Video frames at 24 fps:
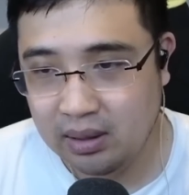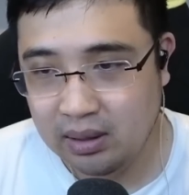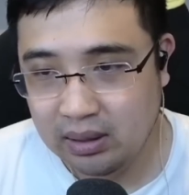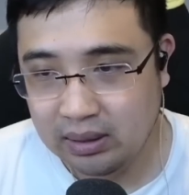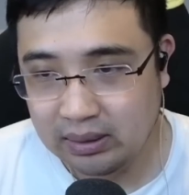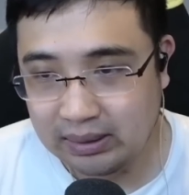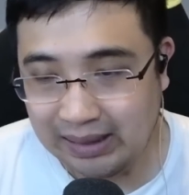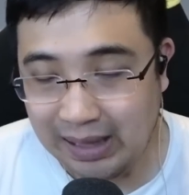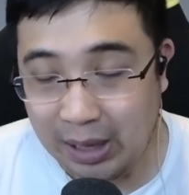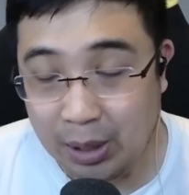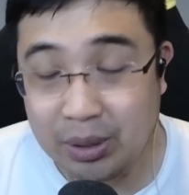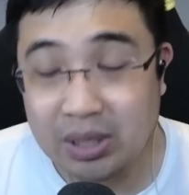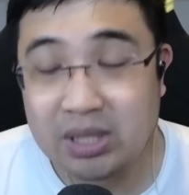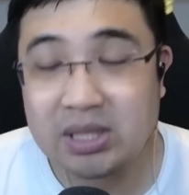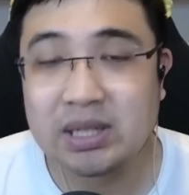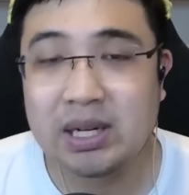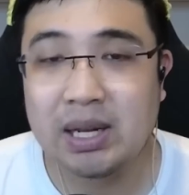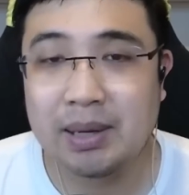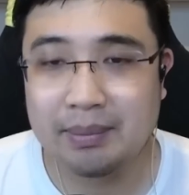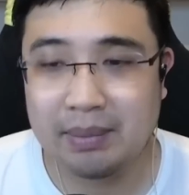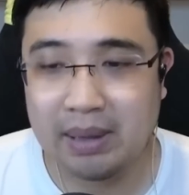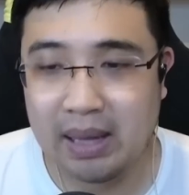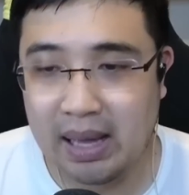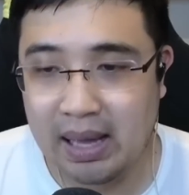เท่าที่จะ
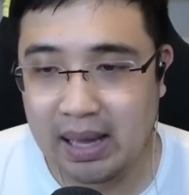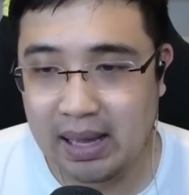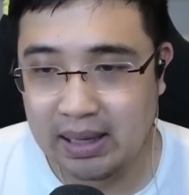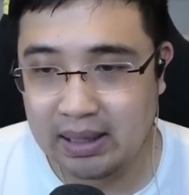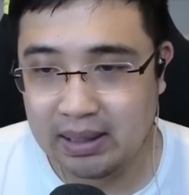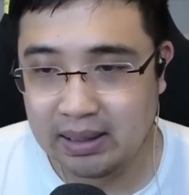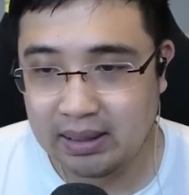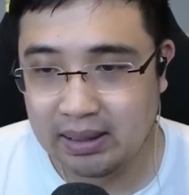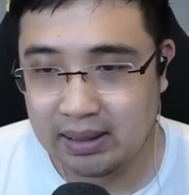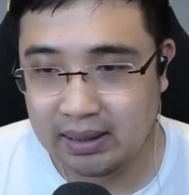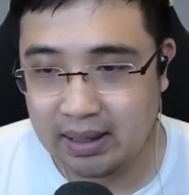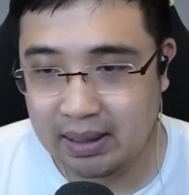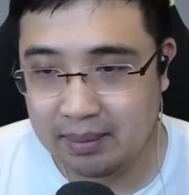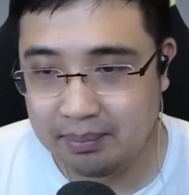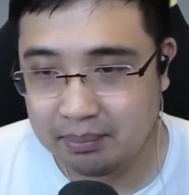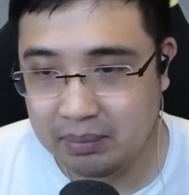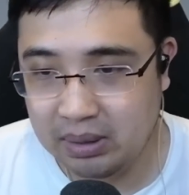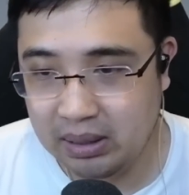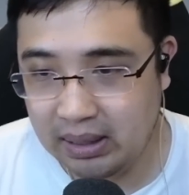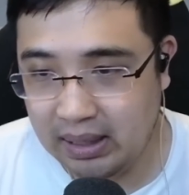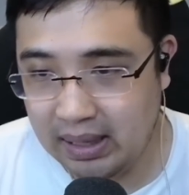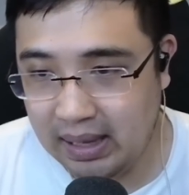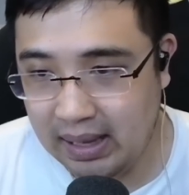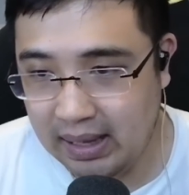ทำได้นะครับ
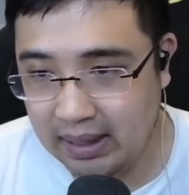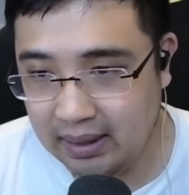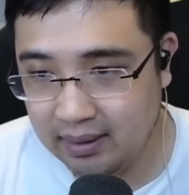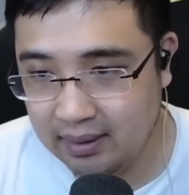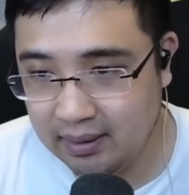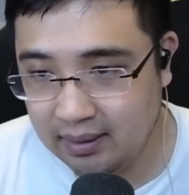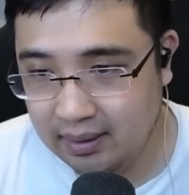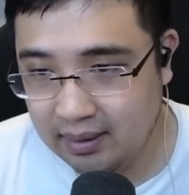มีการ